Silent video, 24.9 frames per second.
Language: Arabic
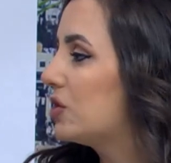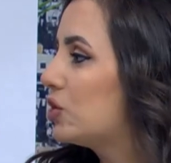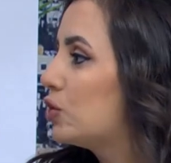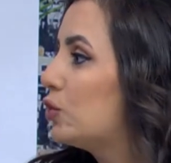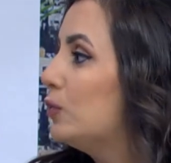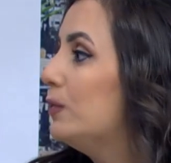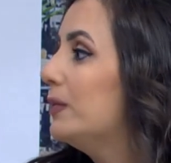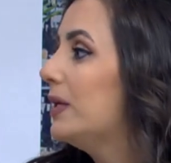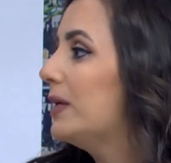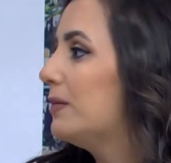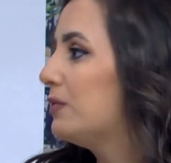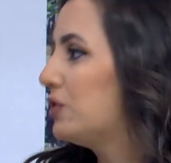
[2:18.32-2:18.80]

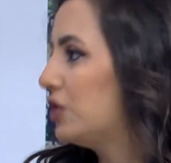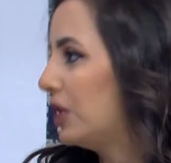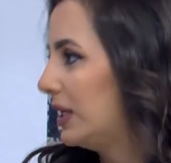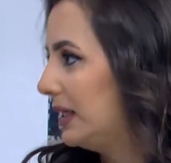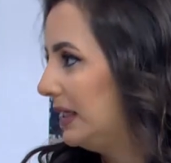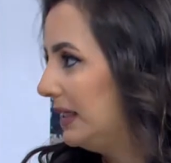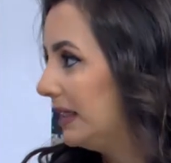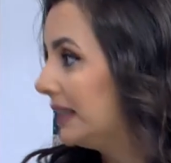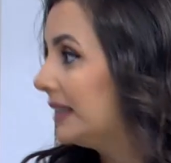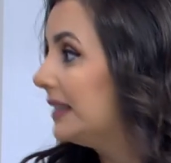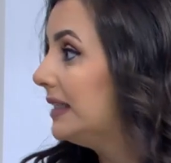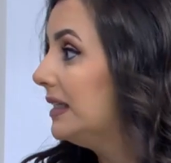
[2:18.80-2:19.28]
السمنة آه.
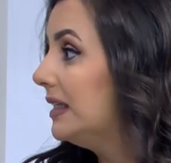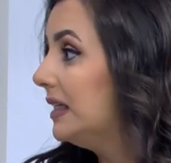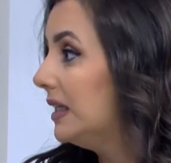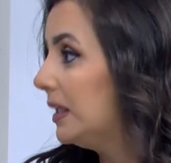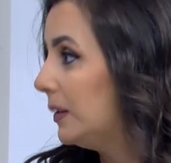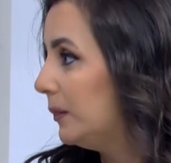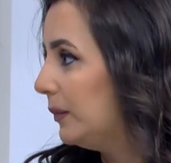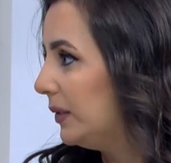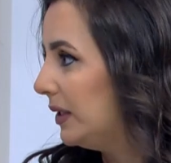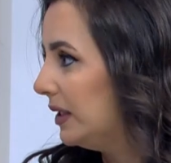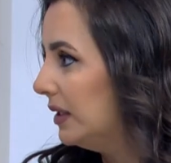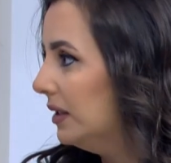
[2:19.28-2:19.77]
بشكل كتير
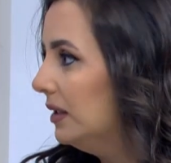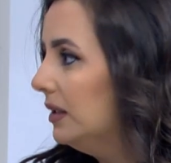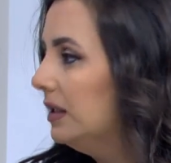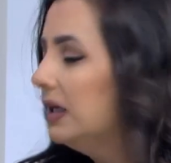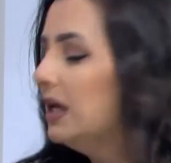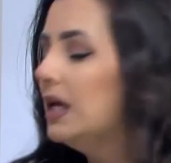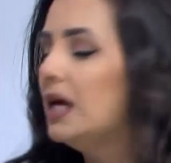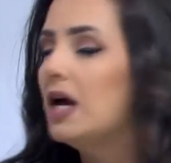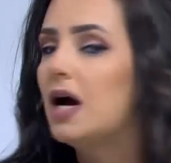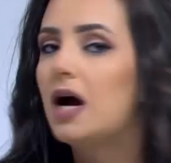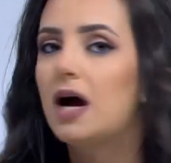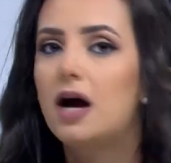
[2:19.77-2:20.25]
كبير
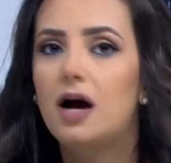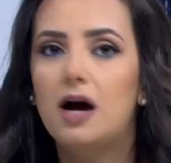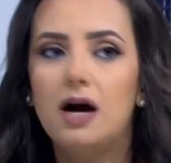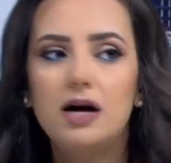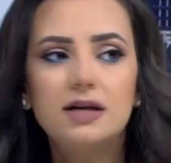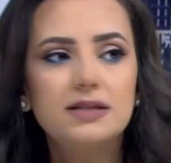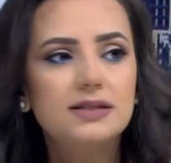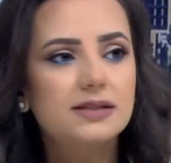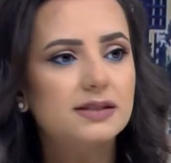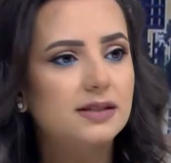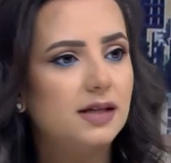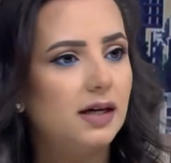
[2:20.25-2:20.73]

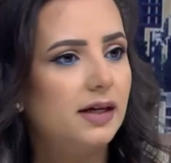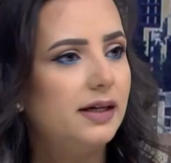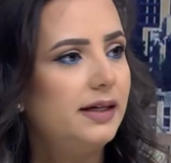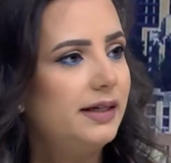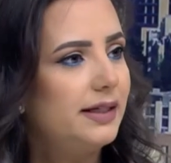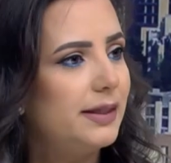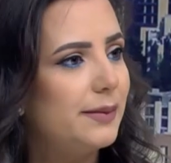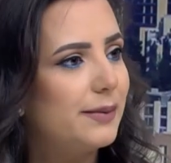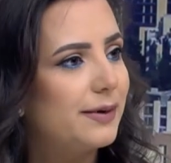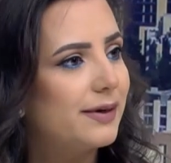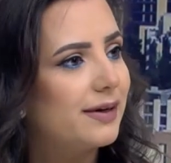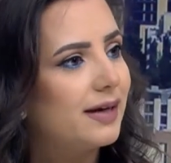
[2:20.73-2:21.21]
خاصة
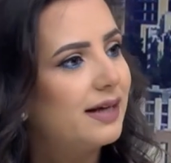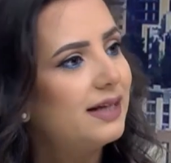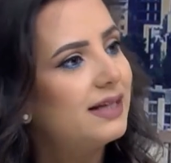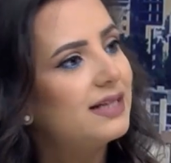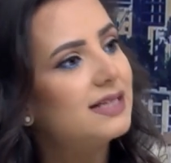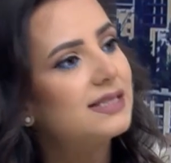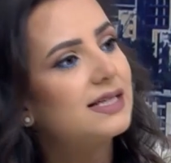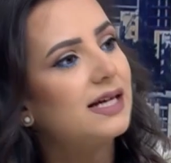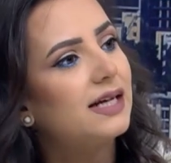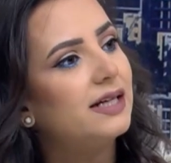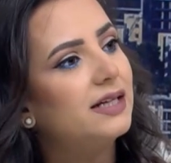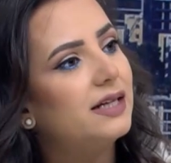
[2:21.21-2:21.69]
إحنا
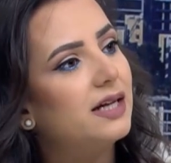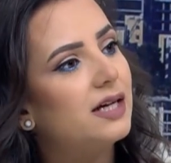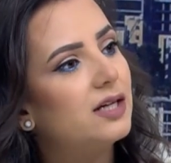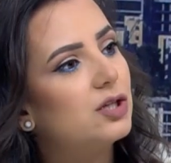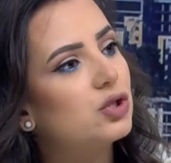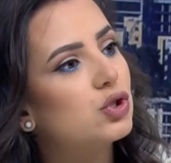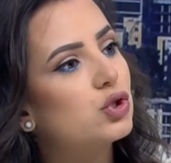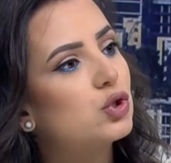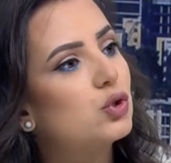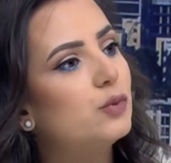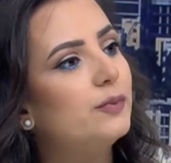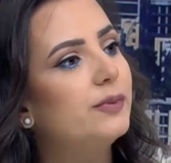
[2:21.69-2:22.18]
بنركز على
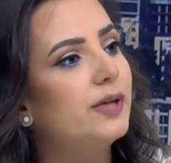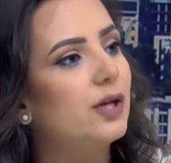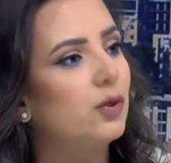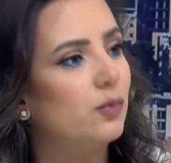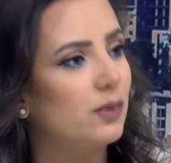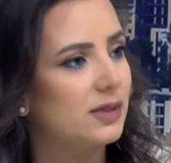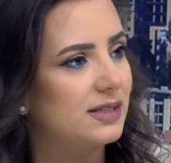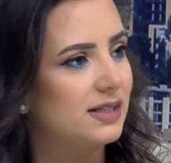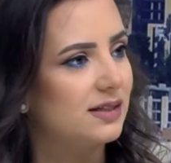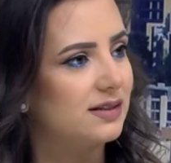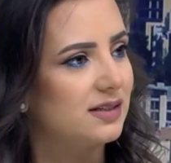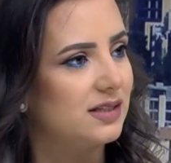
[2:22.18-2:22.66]
السمنة
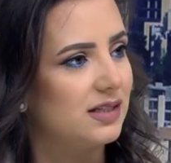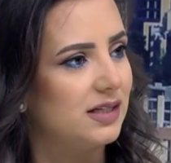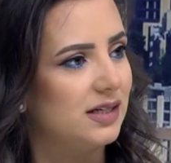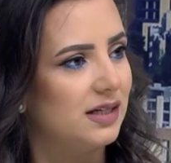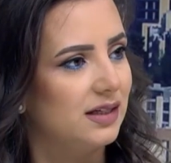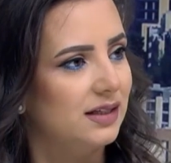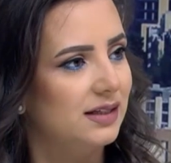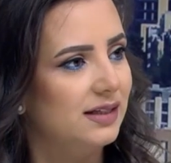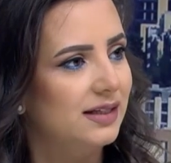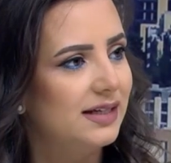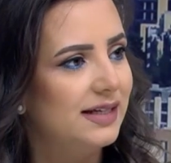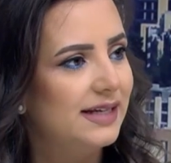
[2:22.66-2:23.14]

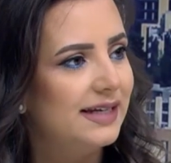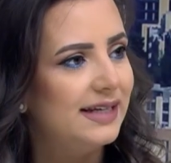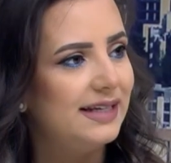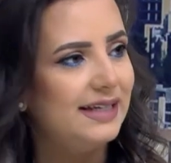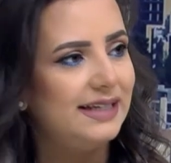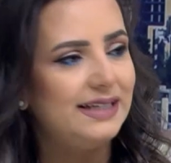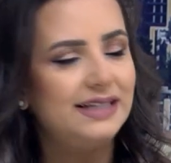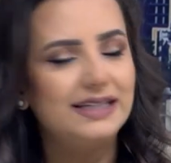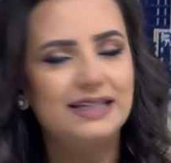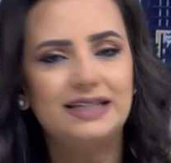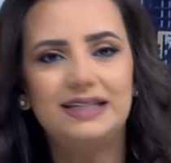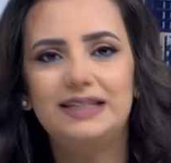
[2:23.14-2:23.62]
الوسطية
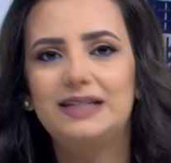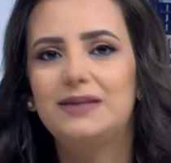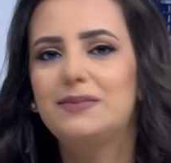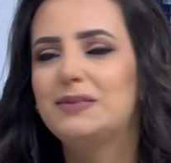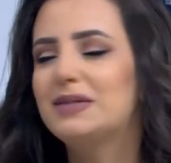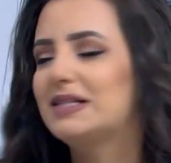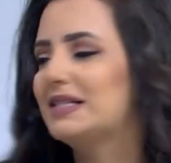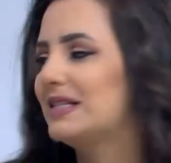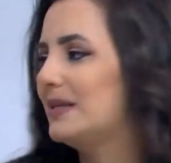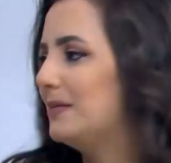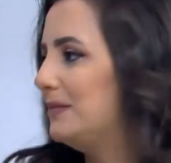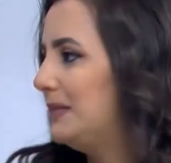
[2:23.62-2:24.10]
اللي هي آه. إحنا
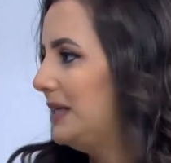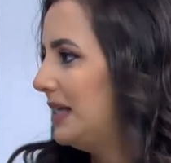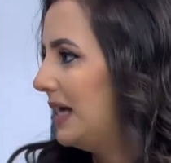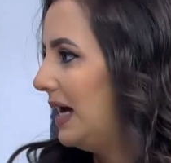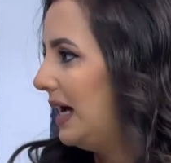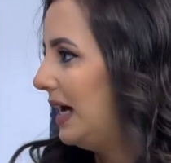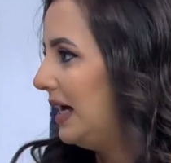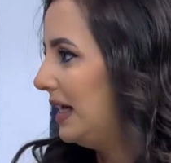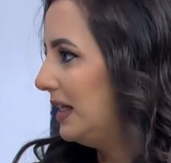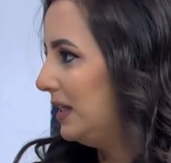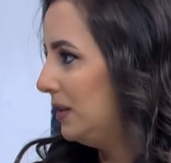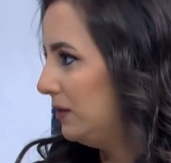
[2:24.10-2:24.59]

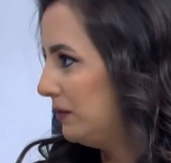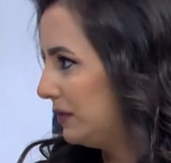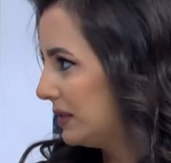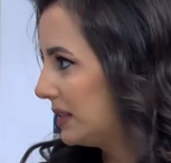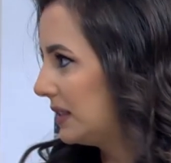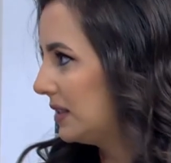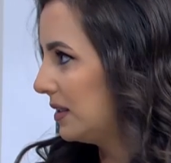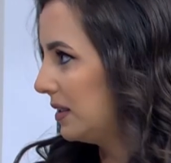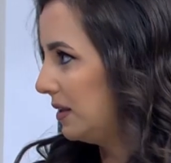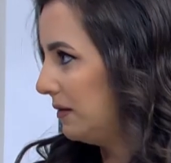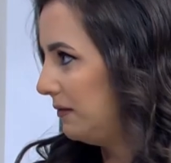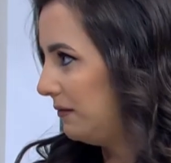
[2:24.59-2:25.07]
بنسميها
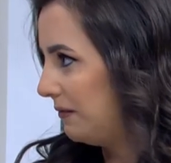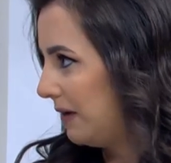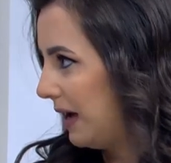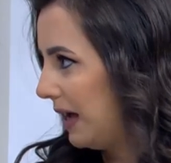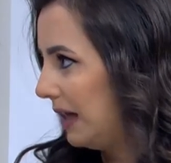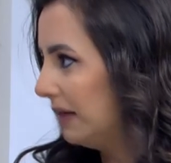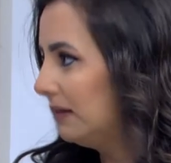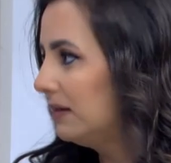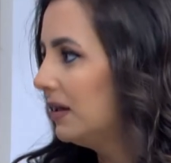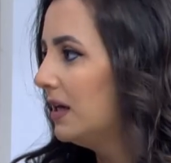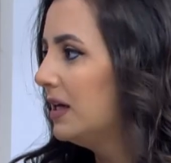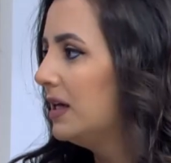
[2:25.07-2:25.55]
الفيسرال
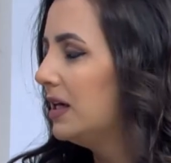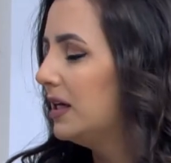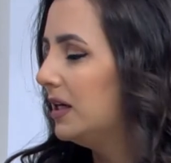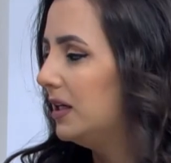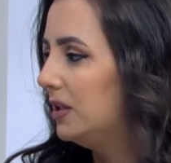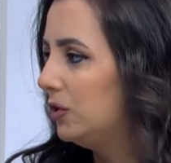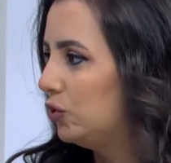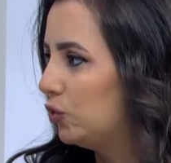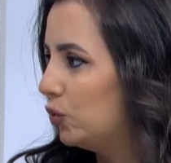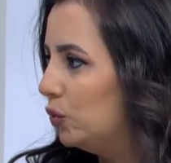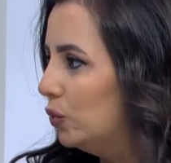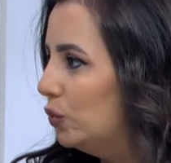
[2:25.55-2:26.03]
فات
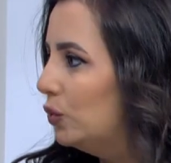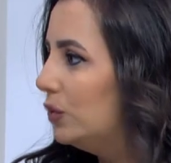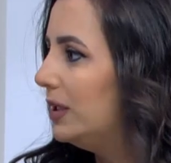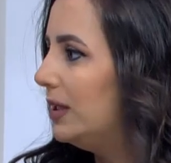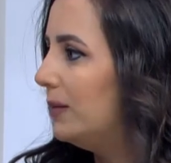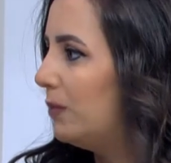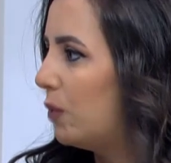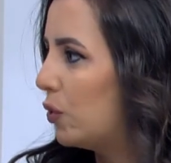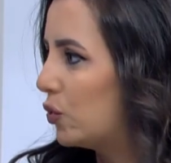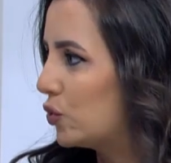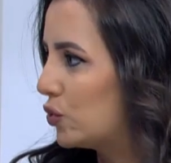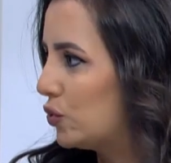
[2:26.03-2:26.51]
الدهون
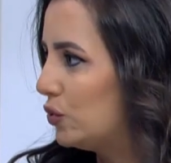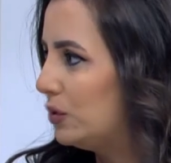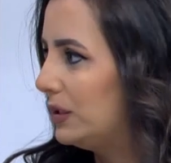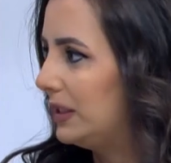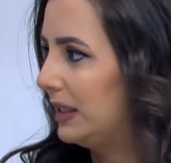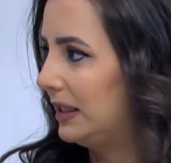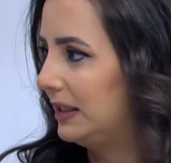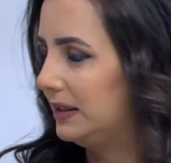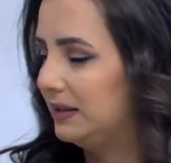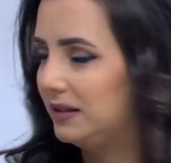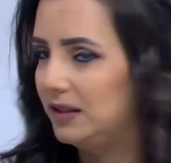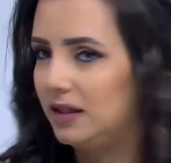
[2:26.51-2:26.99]
الموجودة
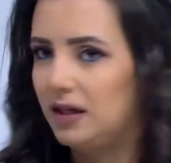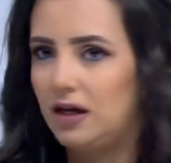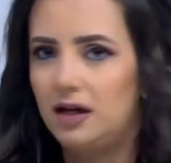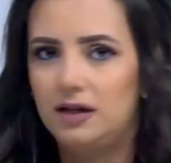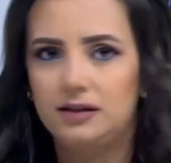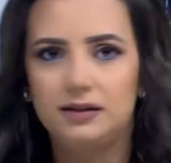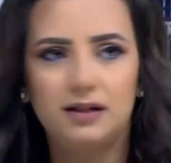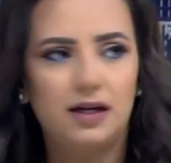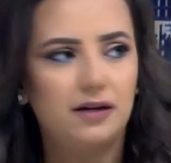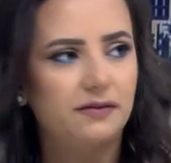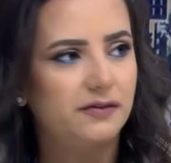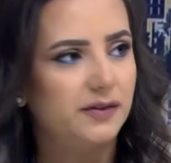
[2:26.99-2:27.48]
عند
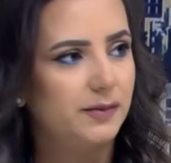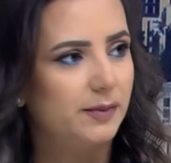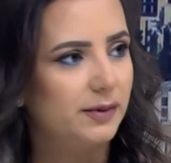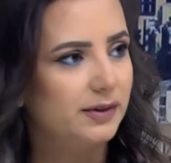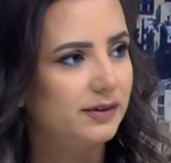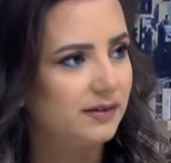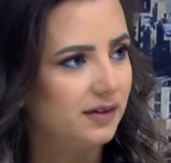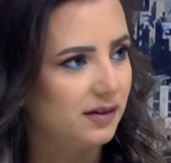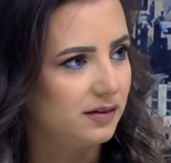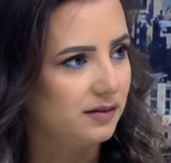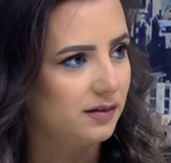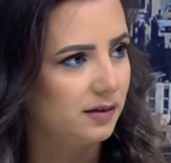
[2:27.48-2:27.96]
الأعضاء في
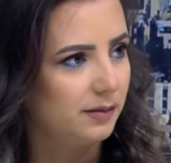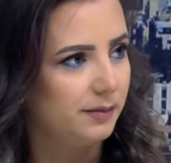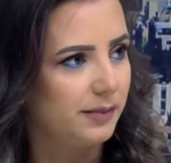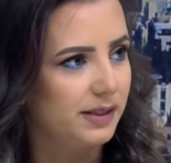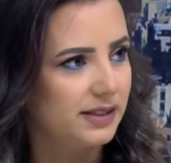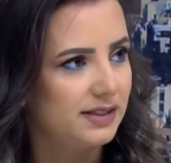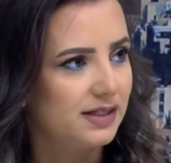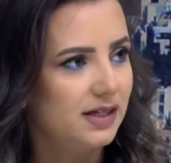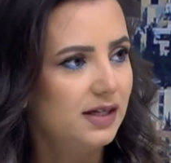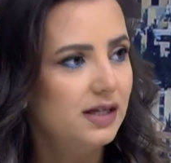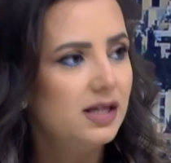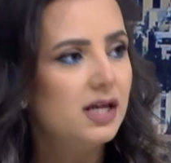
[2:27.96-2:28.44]
منطقة
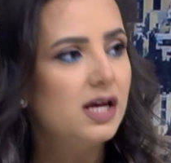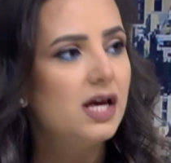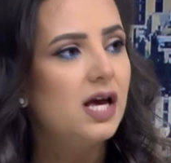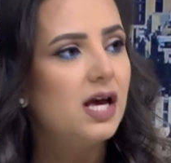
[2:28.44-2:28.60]
البطن